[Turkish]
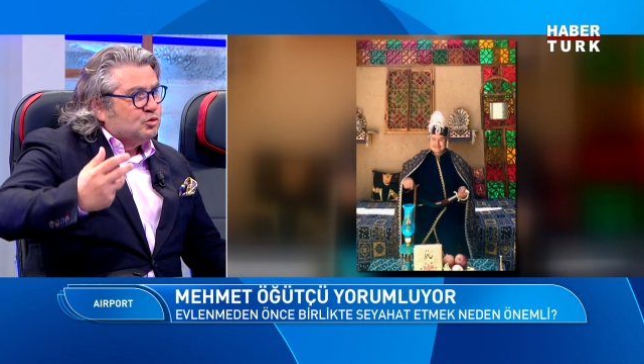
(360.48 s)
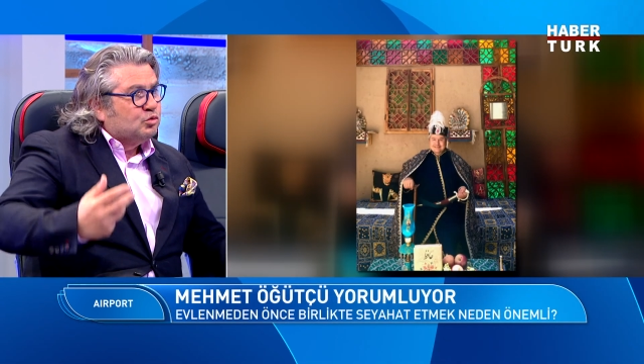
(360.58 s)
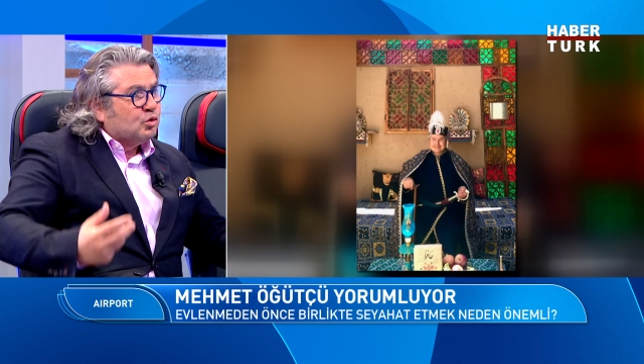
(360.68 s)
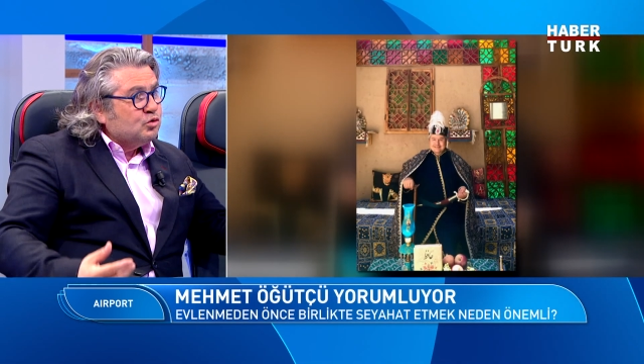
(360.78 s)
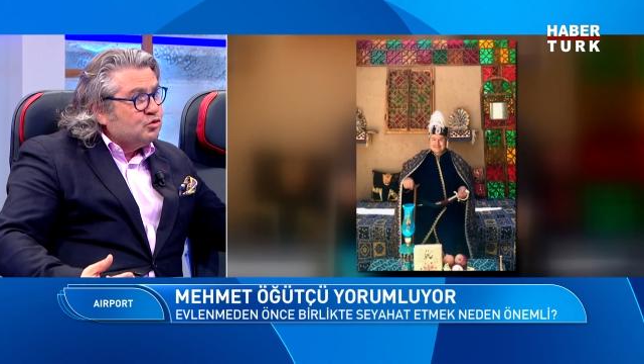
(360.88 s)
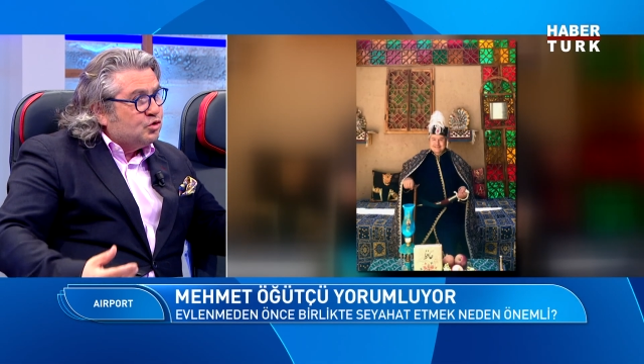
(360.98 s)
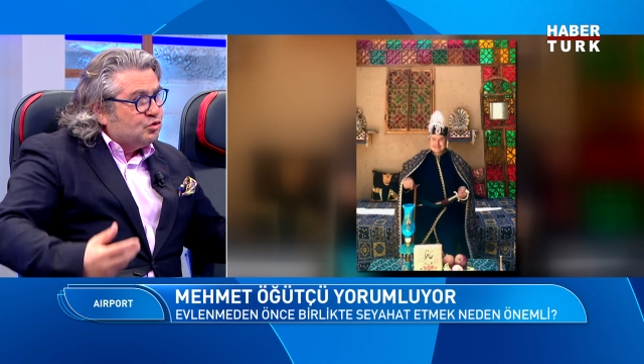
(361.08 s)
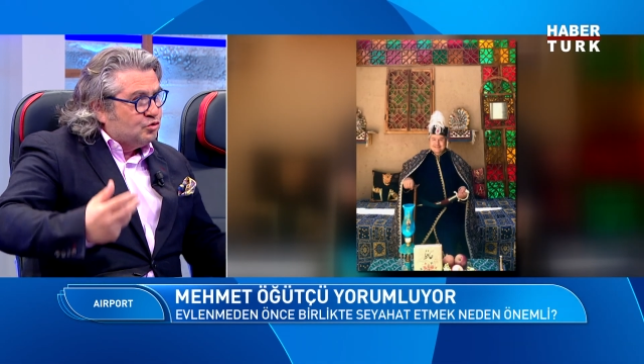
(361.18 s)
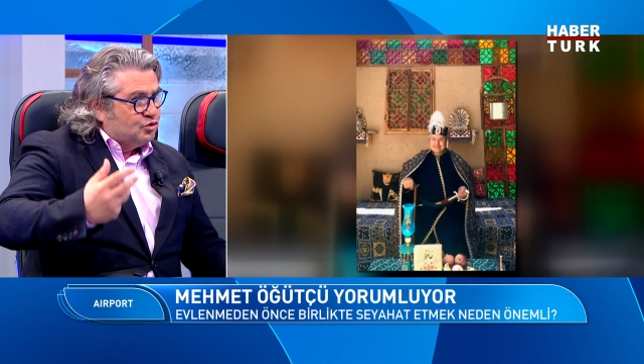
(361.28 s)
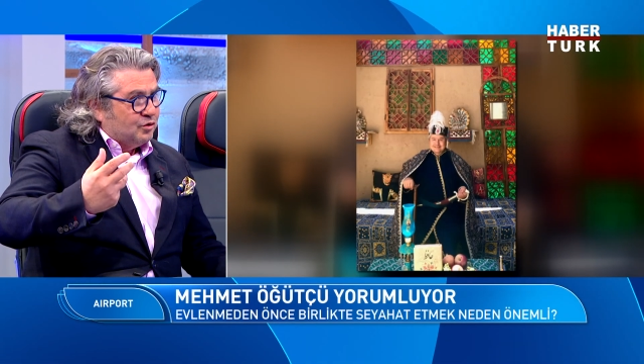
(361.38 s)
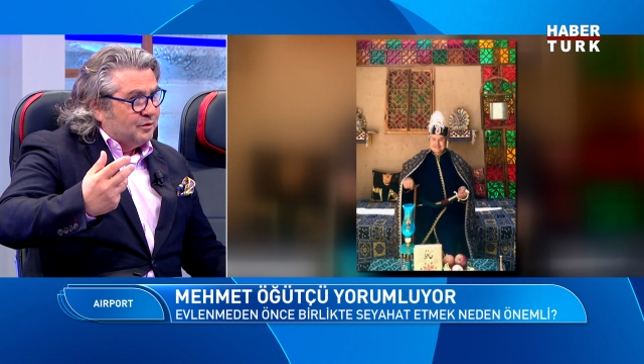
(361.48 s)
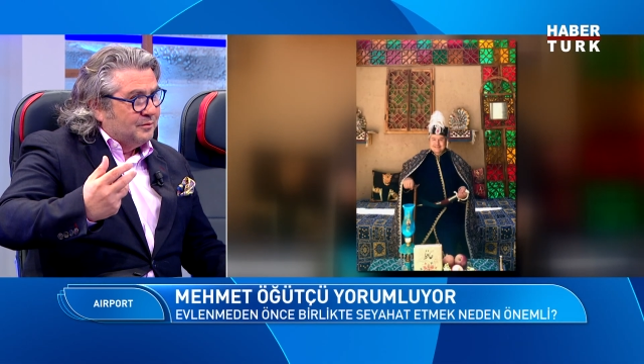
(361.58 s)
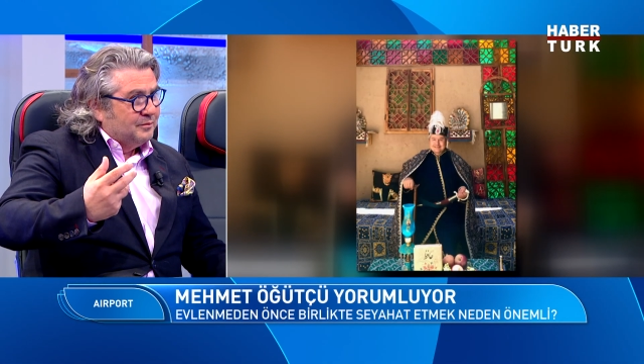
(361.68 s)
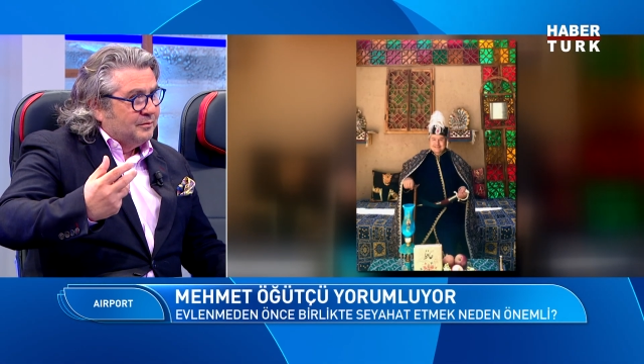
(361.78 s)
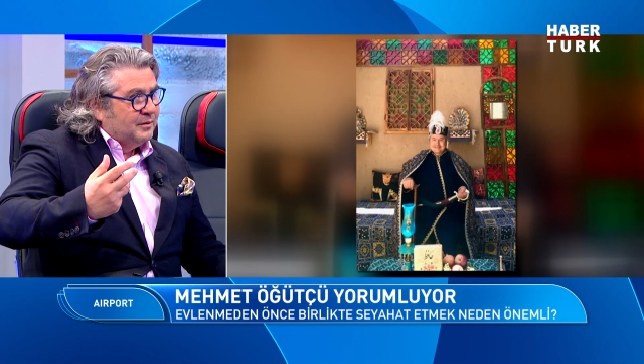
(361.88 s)
sorun çözücü
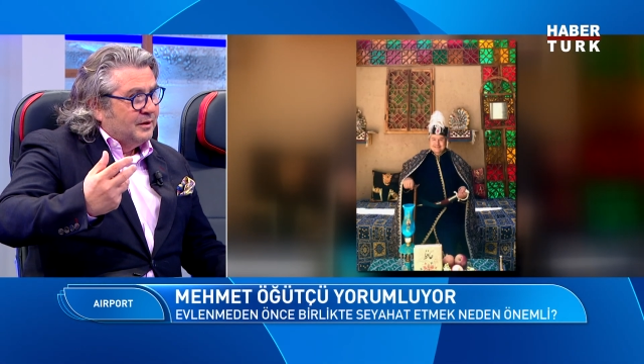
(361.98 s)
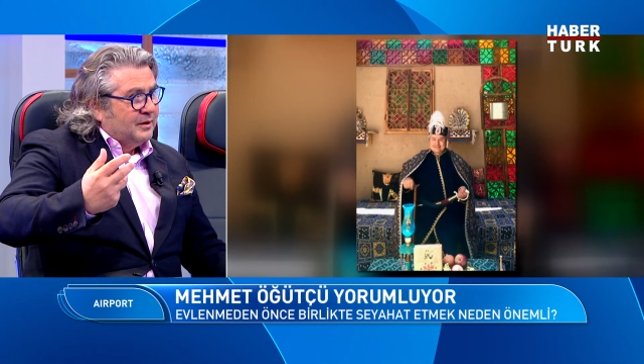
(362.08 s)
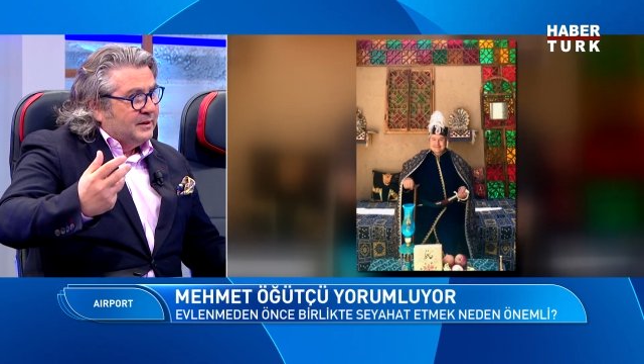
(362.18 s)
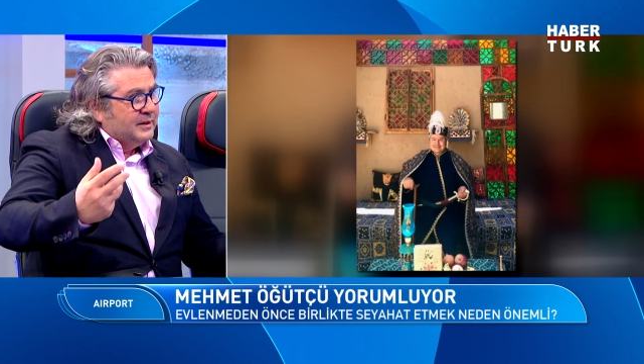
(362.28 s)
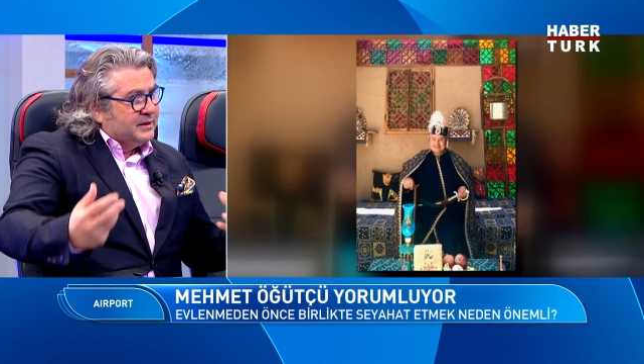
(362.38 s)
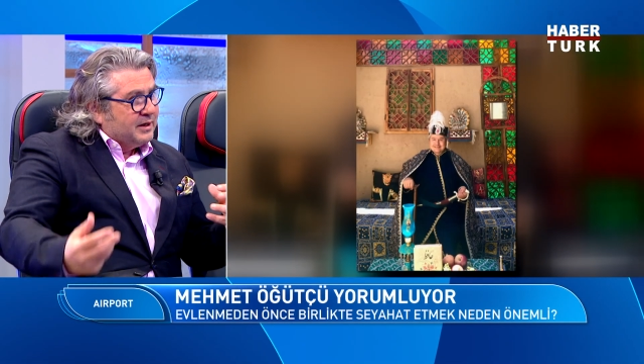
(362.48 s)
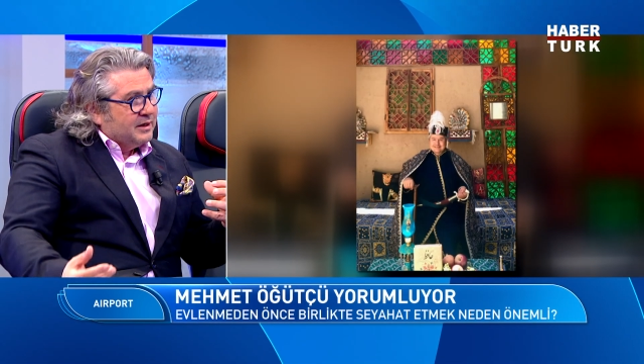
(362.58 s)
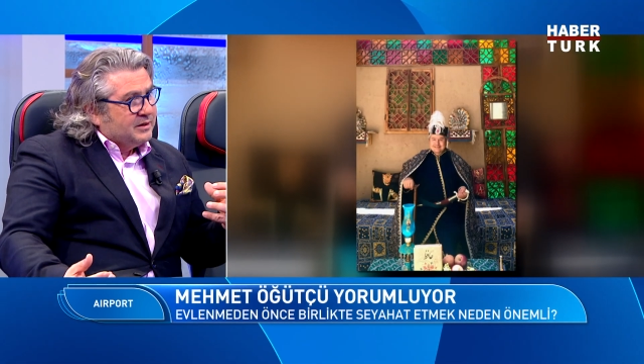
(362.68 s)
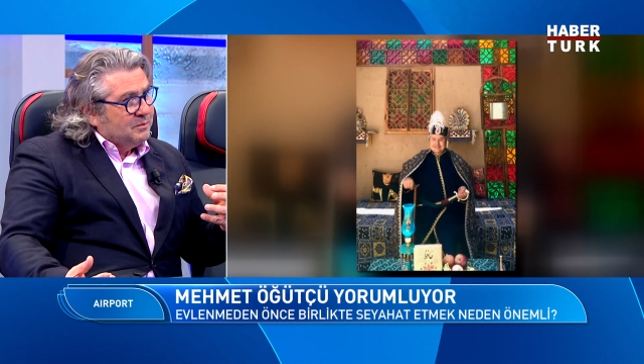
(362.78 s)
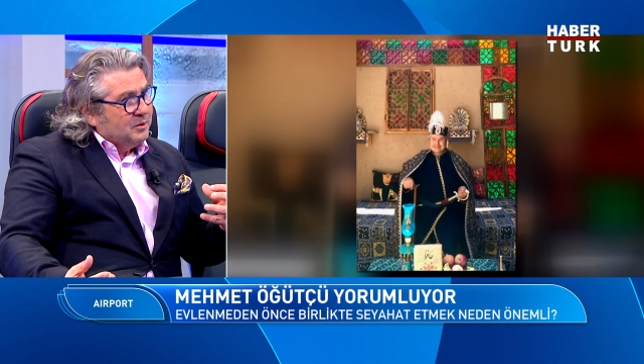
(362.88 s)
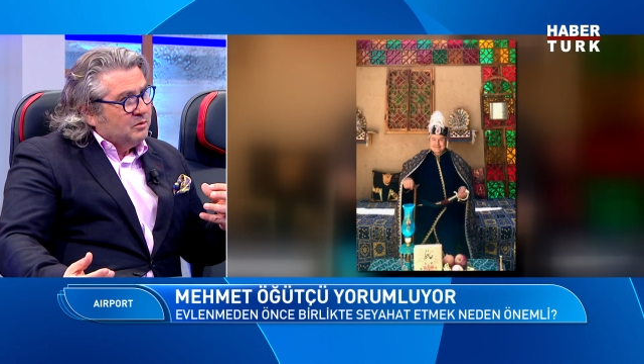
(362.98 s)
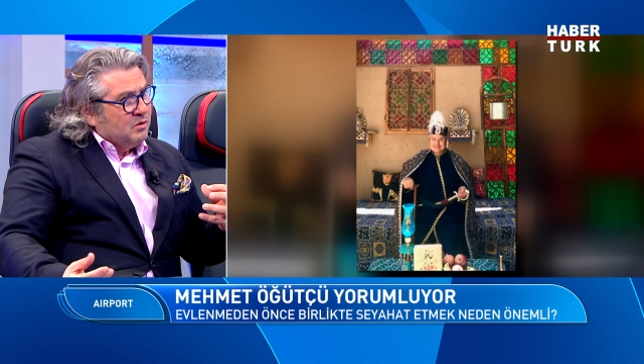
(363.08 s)
yetenekte mi